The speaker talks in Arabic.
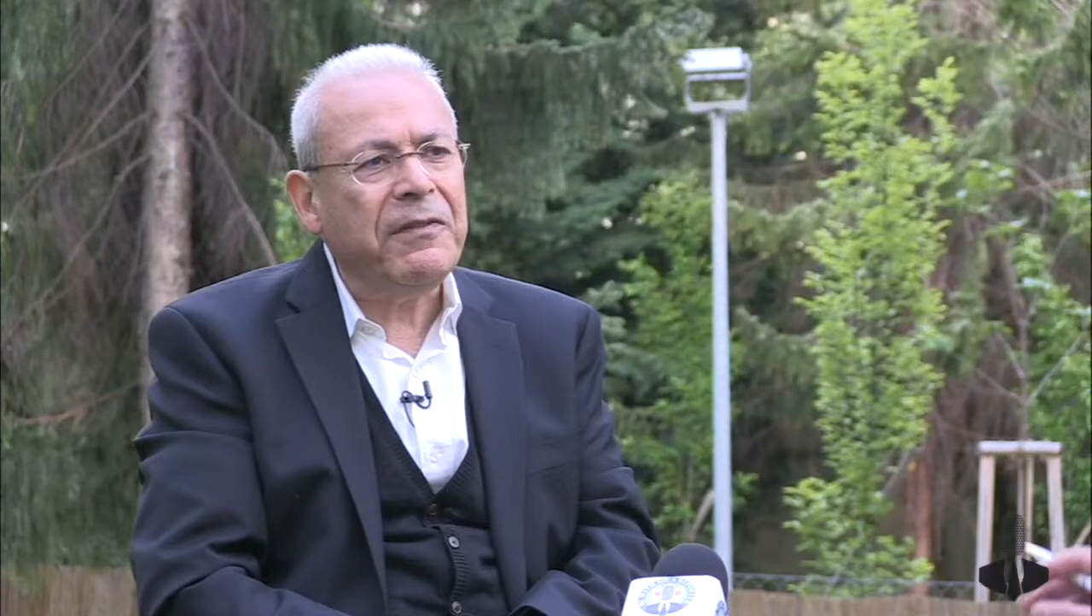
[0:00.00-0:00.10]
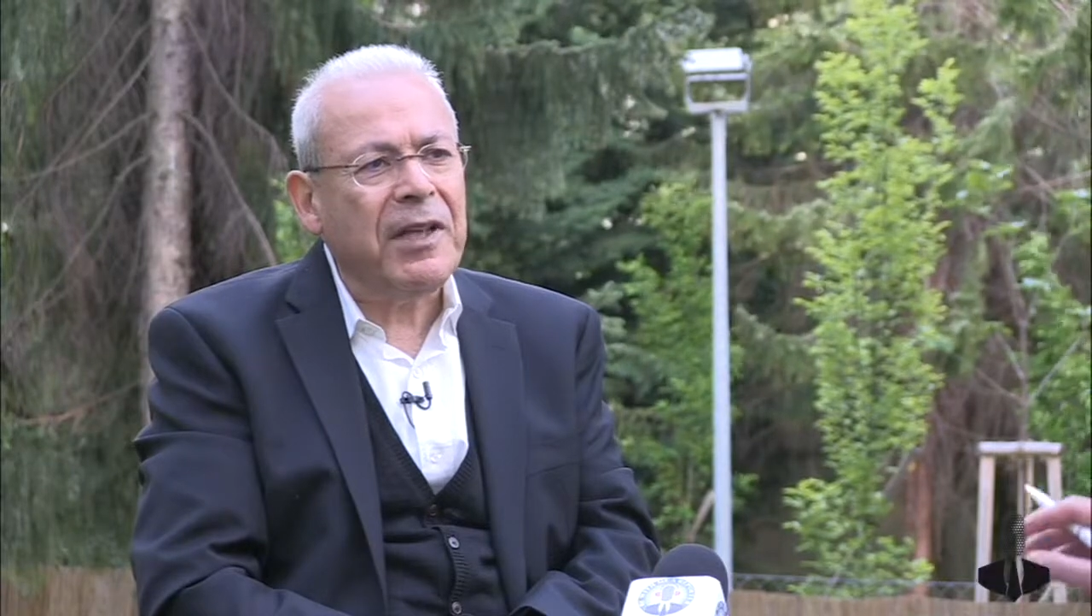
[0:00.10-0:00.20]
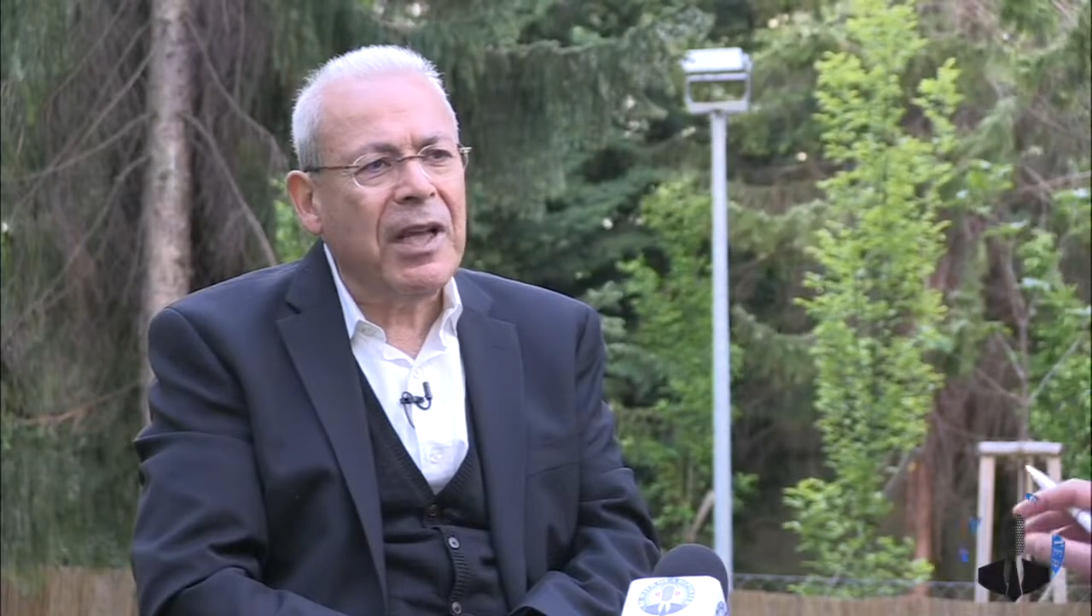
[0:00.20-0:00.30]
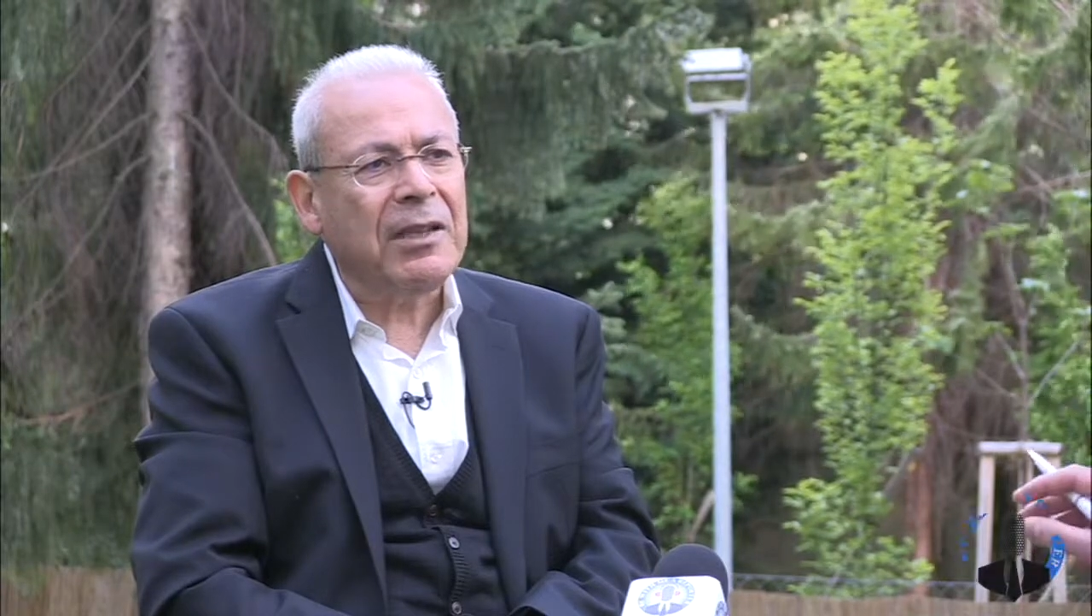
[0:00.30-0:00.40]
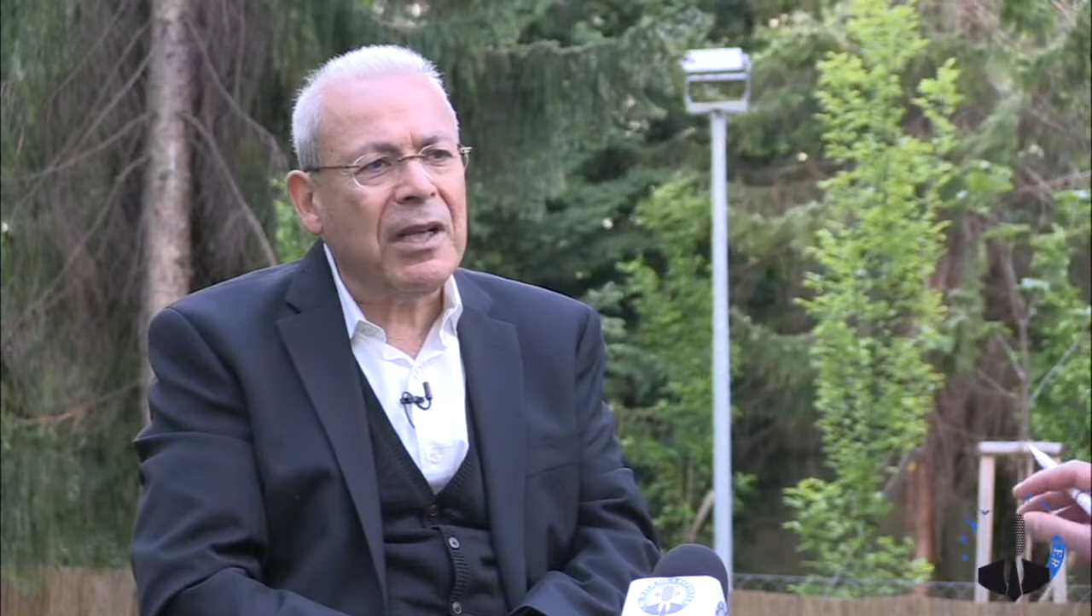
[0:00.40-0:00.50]

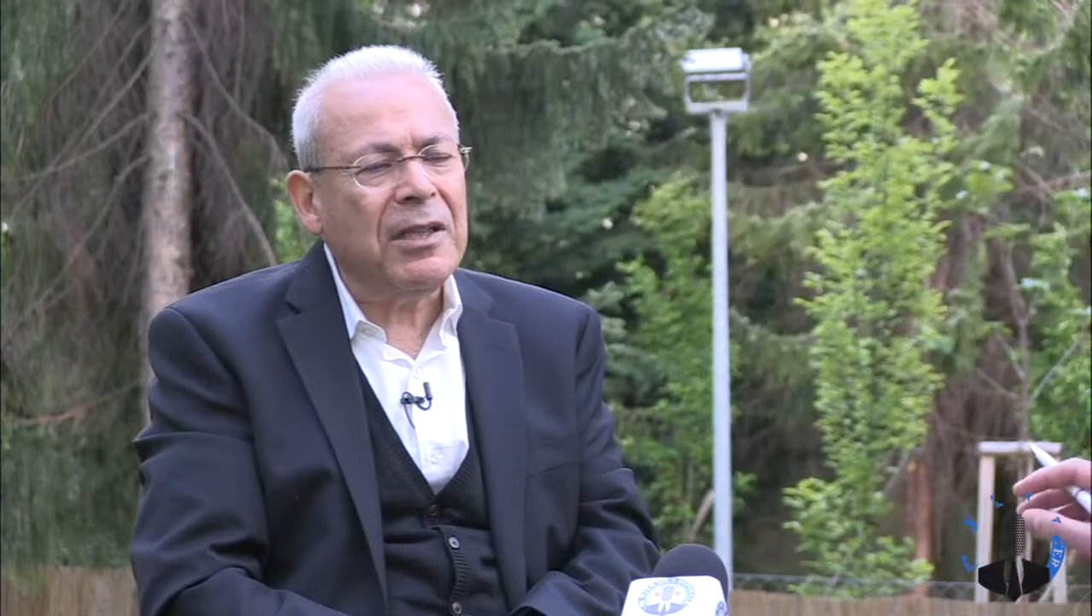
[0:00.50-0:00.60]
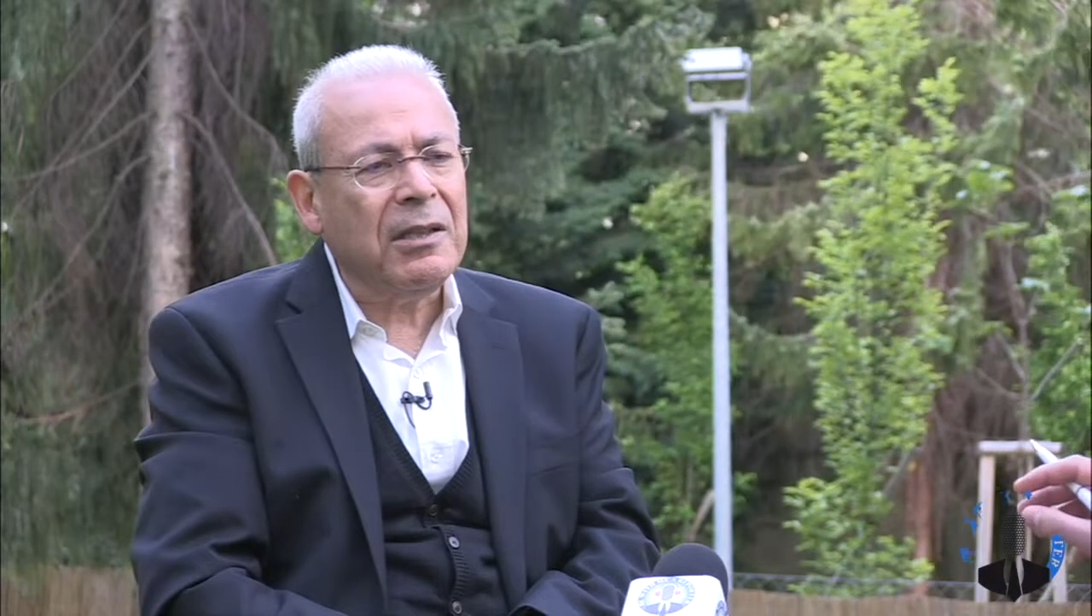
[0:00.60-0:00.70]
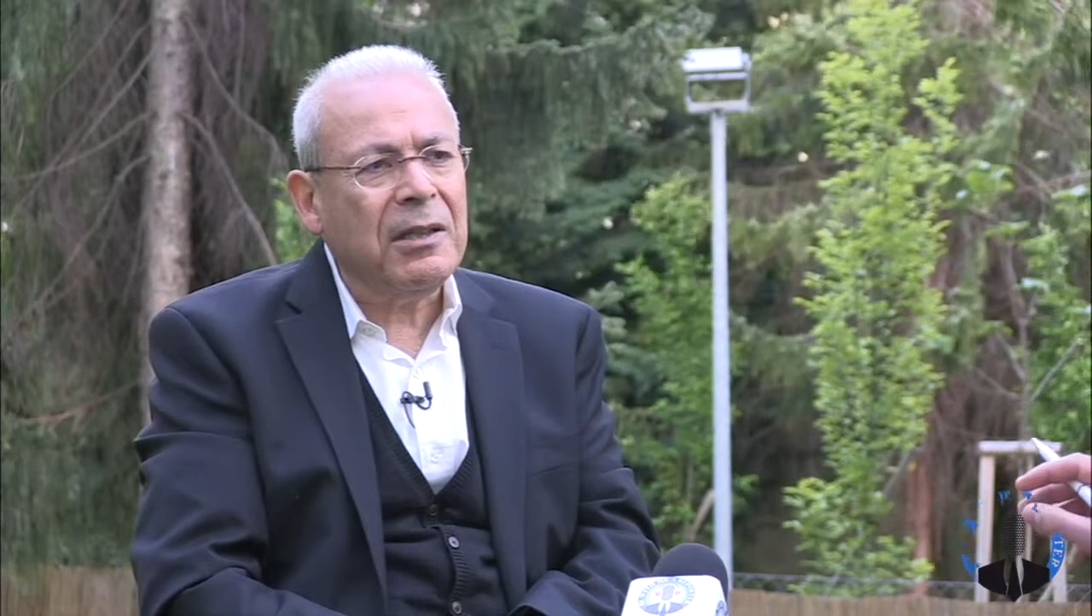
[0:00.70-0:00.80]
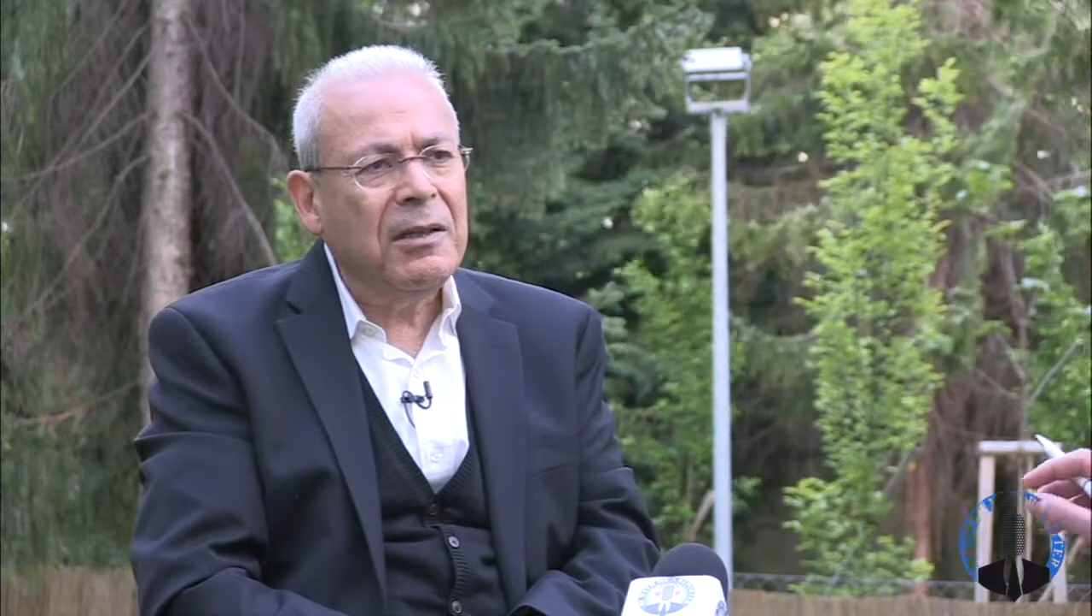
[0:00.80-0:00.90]
في هالطريق